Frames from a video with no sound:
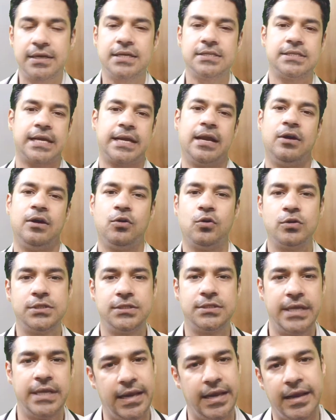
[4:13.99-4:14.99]
का सेकेंड डोज
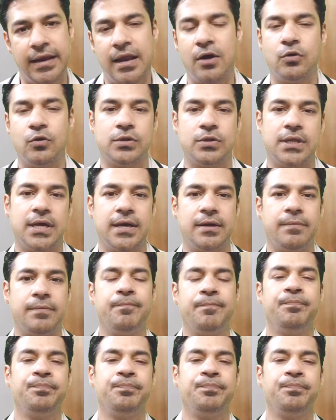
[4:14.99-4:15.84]
ले लेना होता है